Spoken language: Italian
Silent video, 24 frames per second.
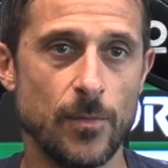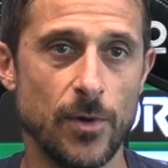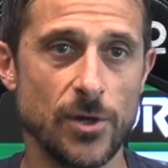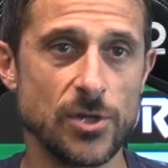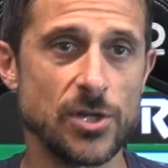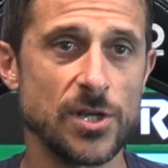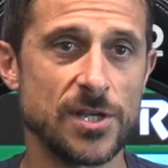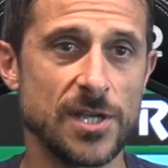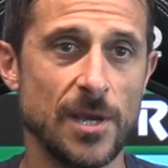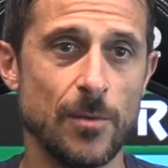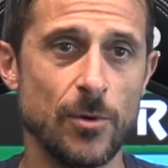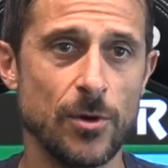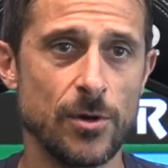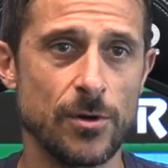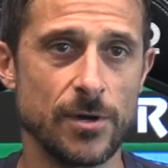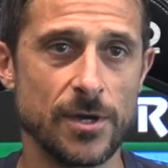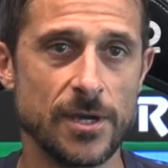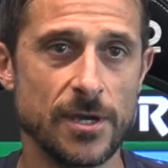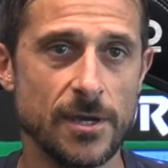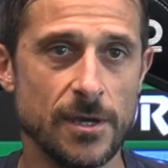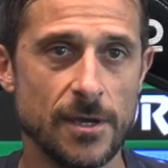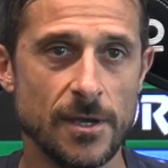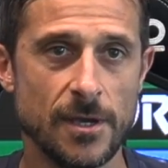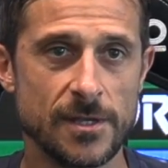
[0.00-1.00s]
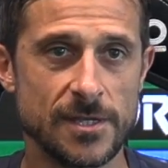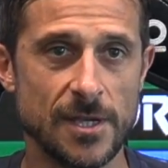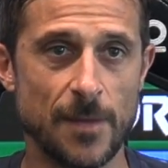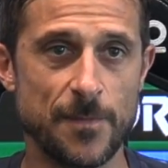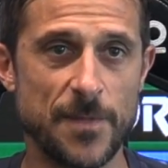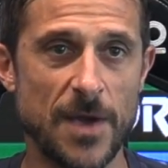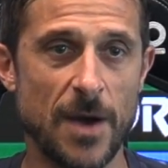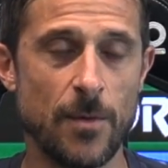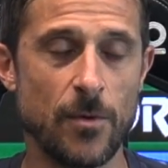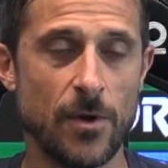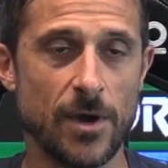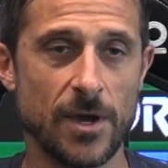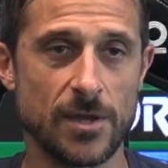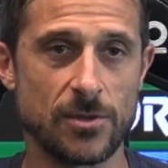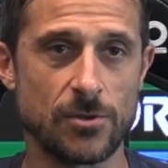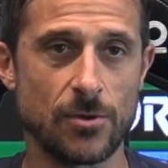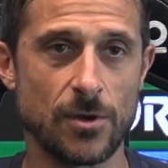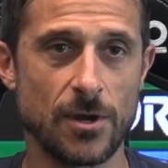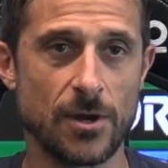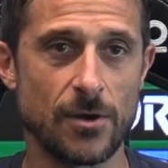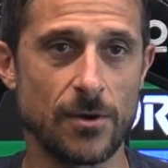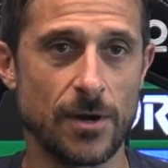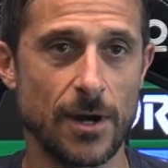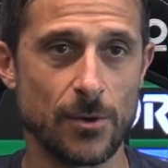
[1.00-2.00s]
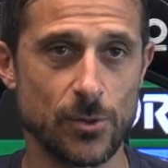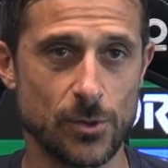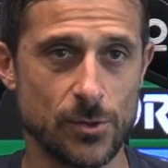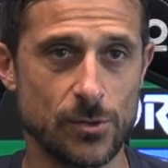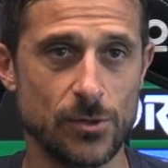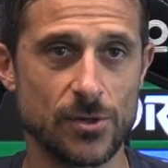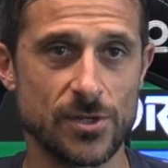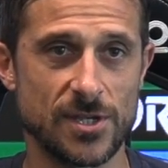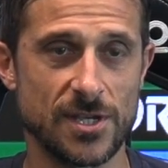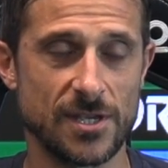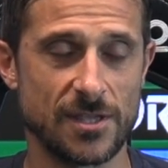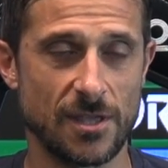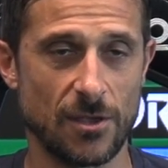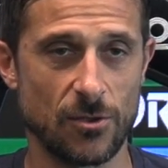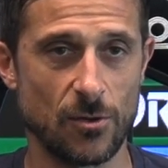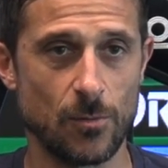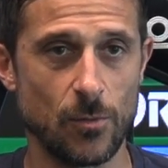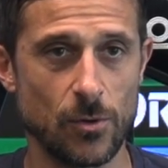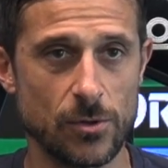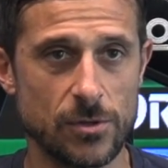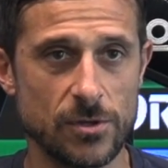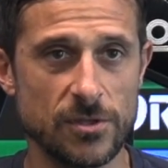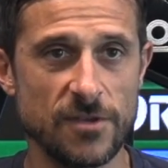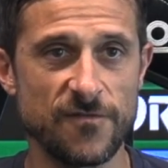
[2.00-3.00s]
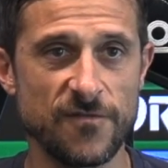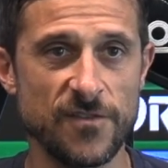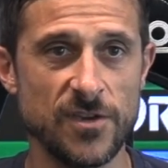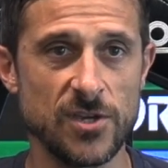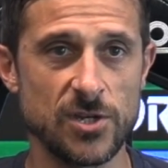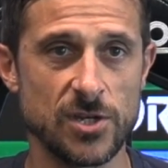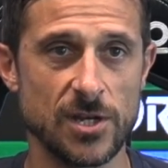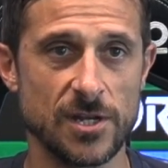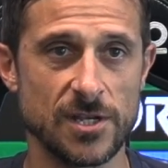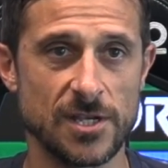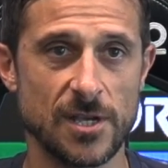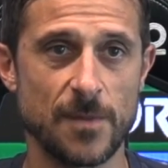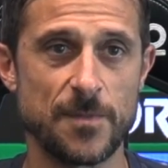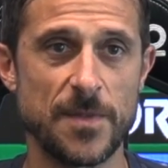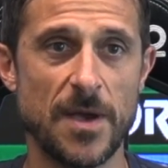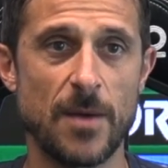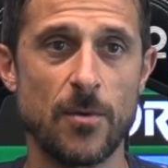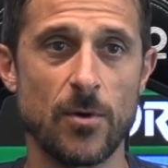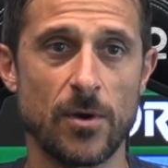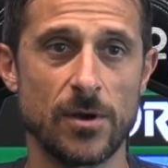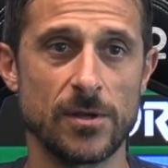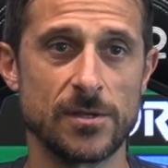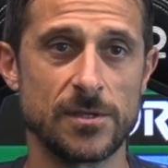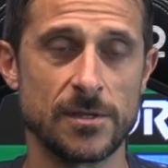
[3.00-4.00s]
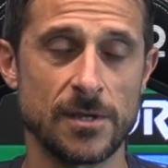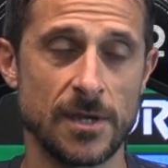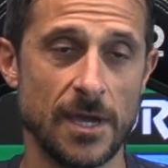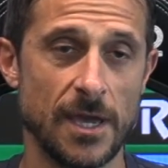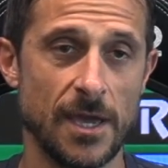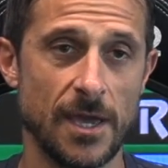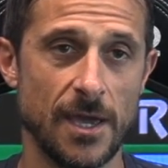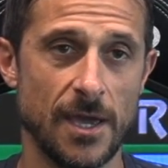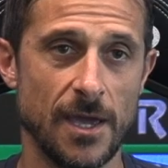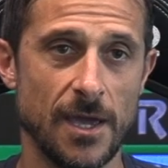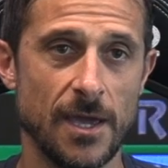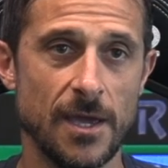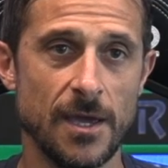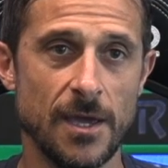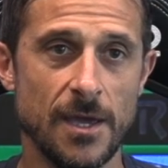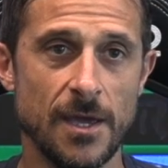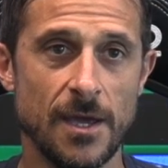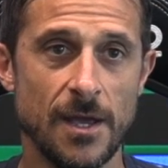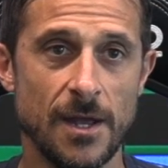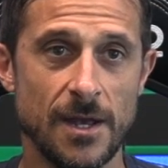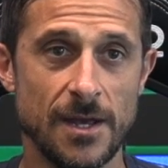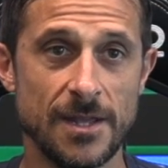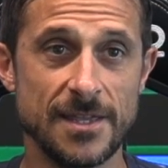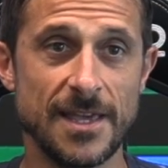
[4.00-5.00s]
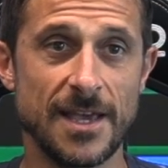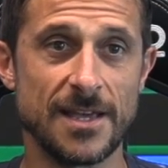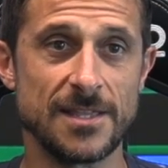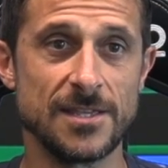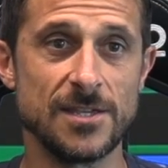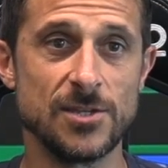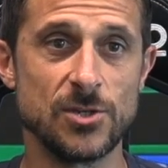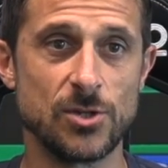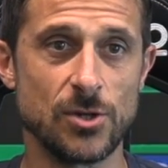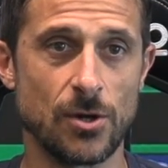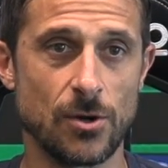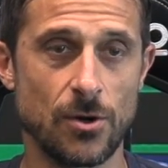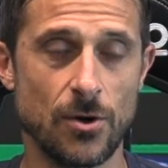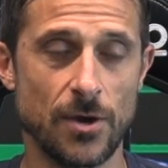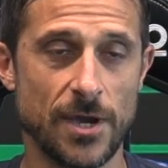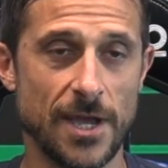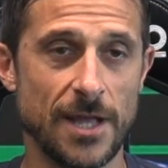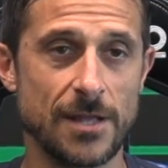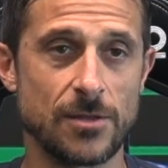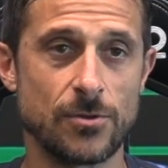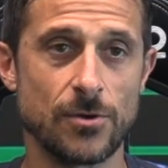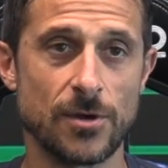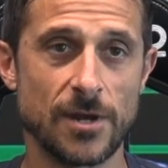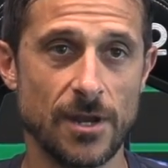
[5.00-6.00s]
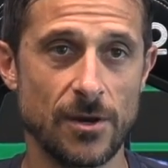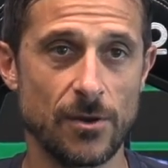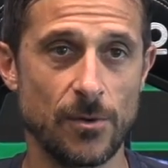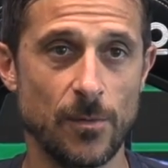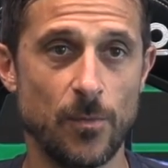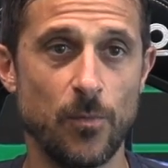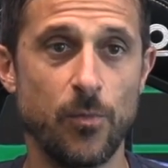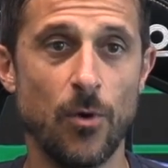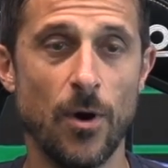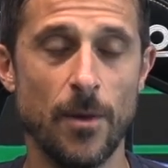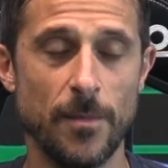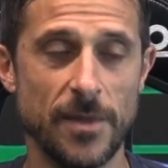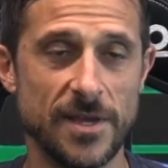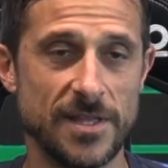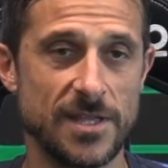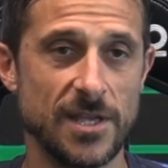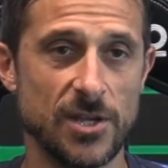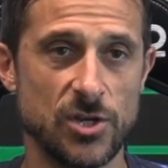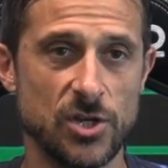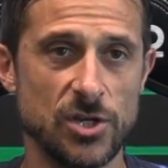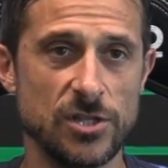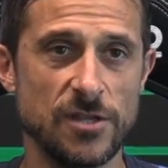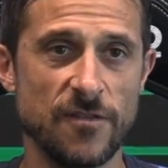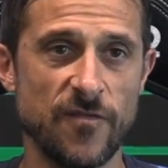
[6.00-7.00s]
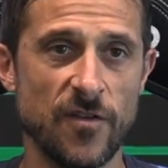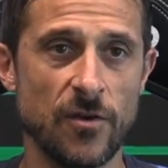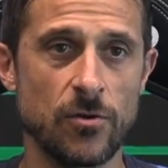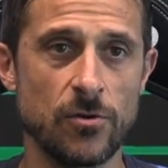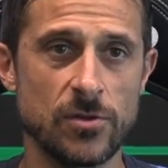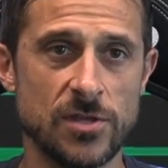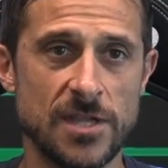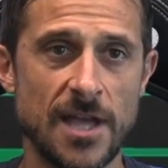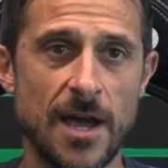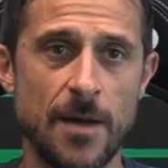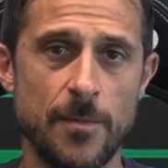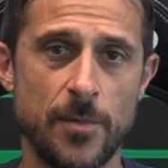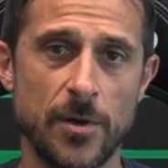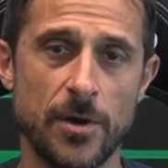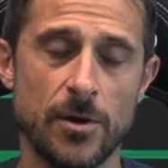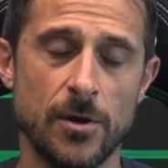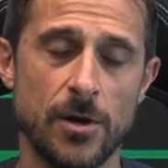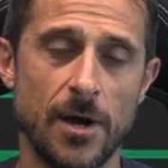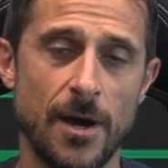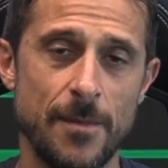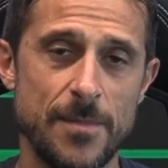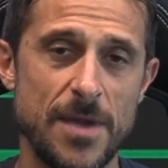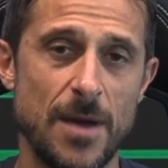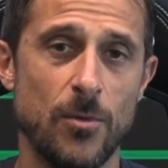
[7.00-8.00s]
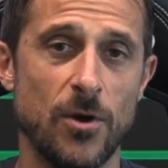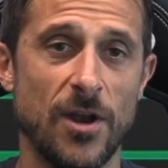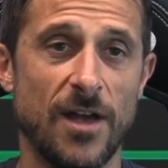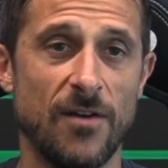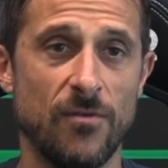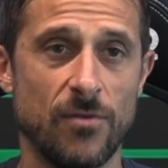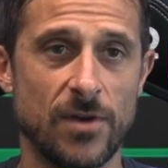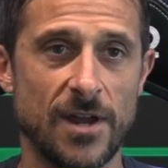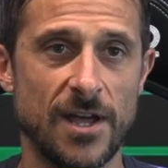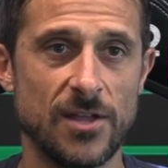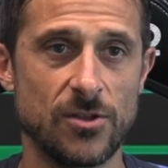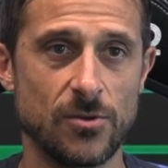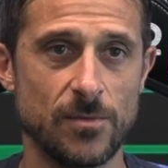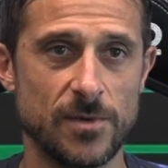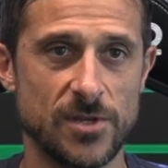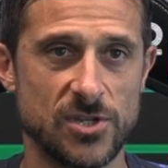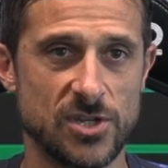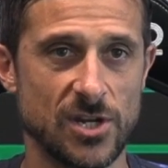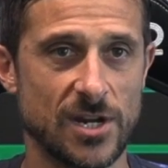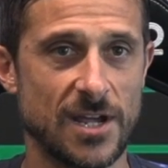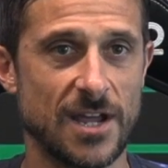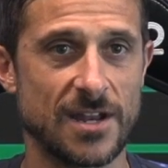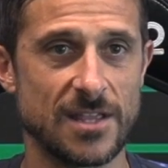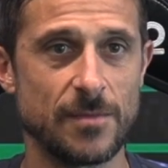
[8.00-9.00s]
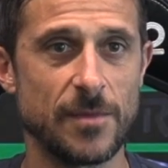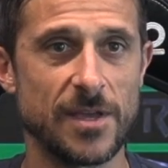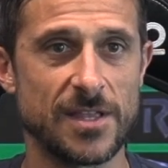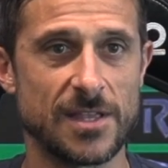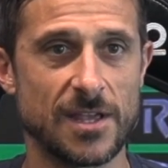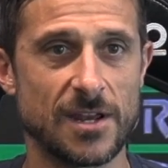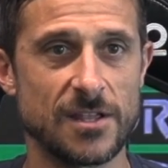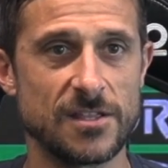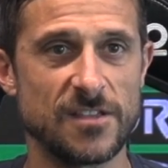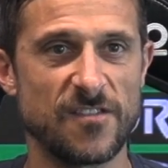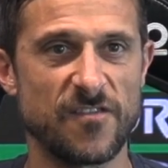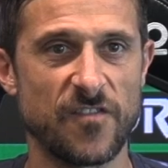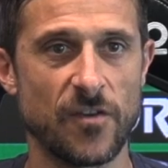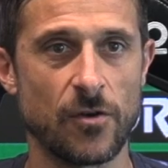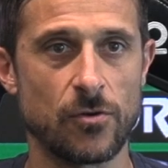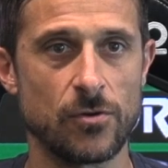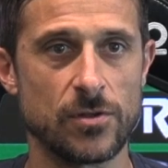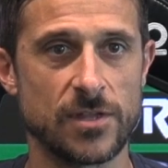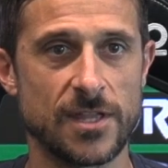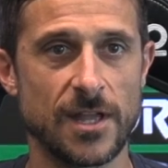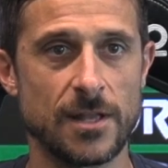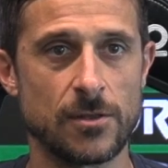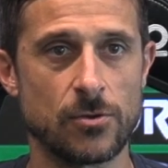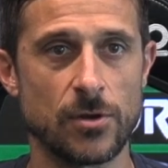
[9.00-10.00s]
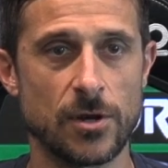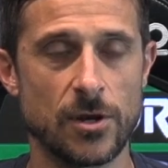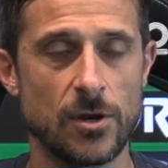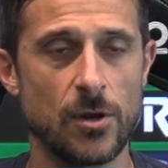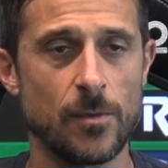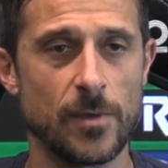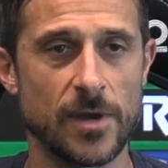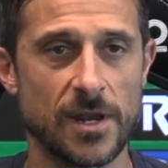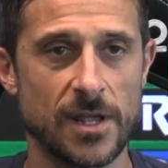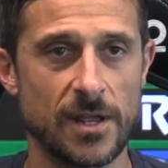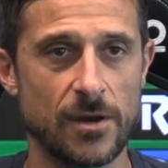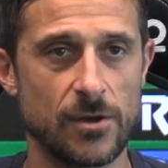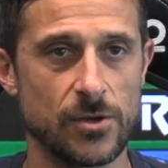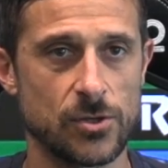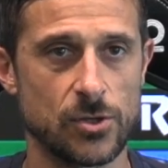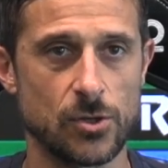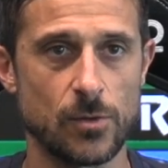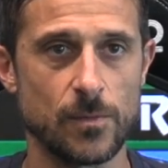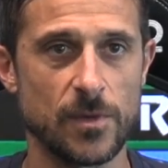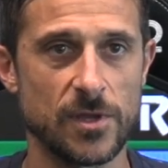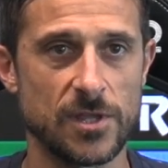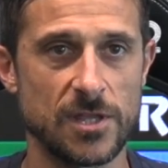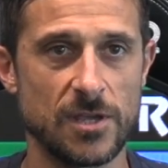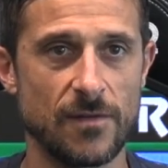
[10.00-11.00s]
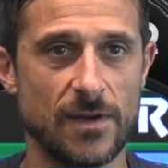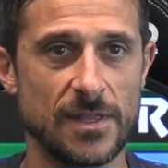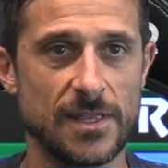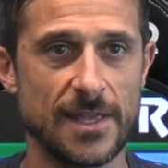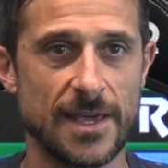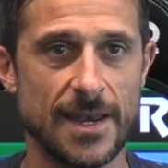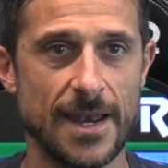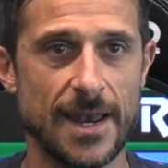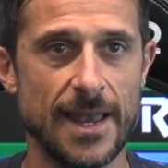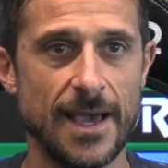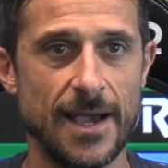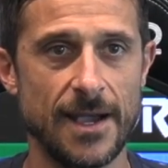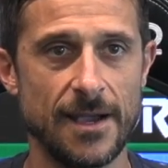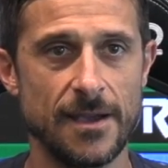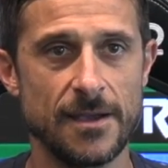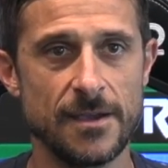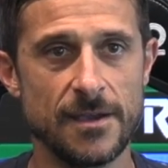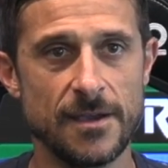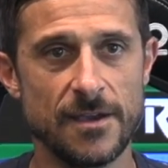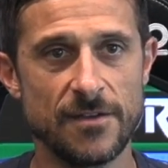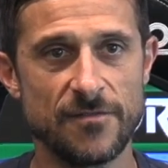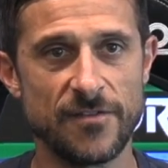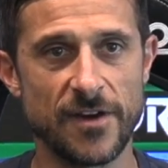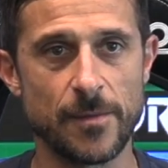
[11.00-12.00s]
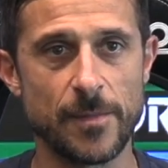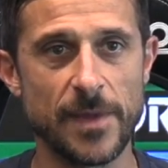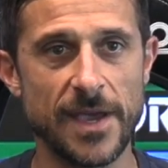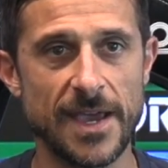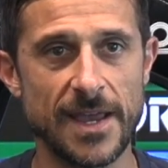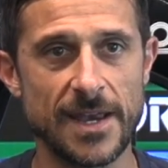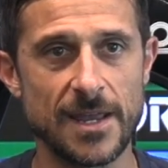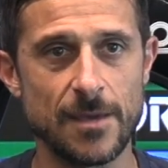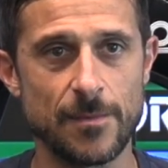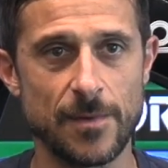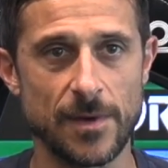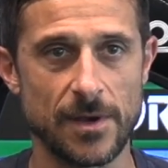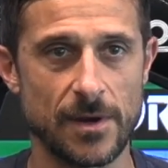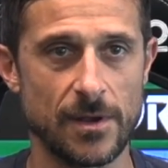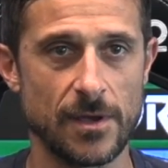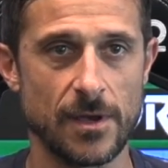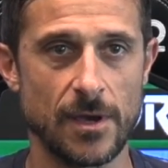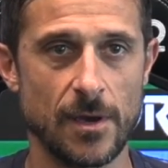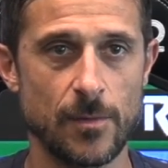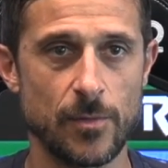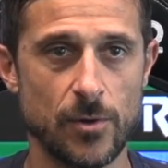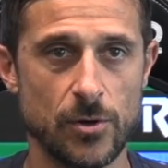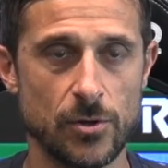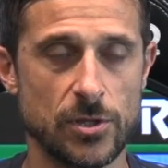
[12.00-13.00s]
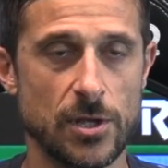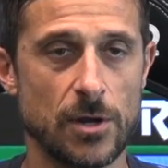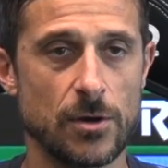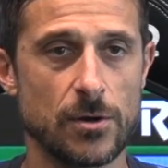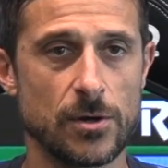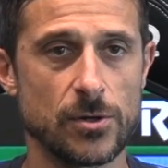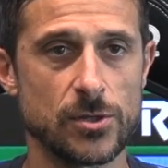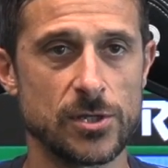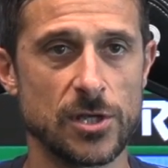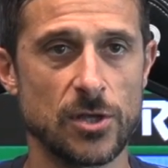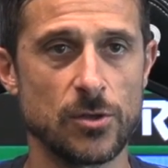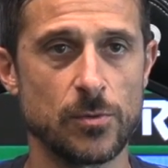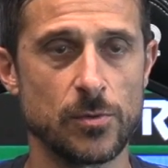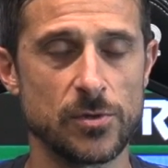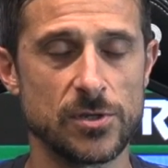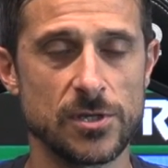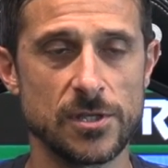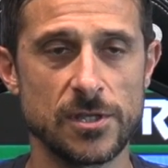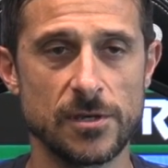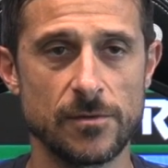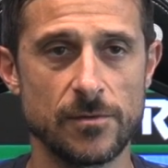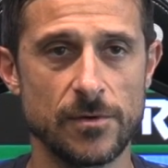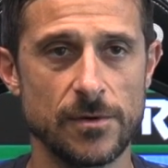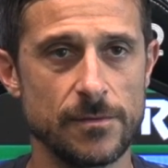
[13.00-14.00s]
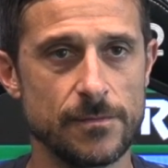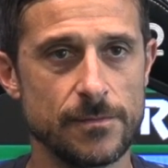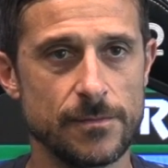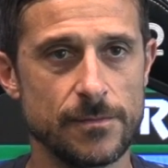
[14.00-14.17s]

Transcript: Poi ci siamo noi, sappiamo che a Torino l'anno scorso è stato molto difficile, sappiamo che, che l'idea di gioco che ha il Torino può metterci in difficoltà, però abbiamo lavorato per cercare di mettere in difficoltà il Torino perché il nostro obiettivo è andare là, far bene per, per ottenere un risultato positivo.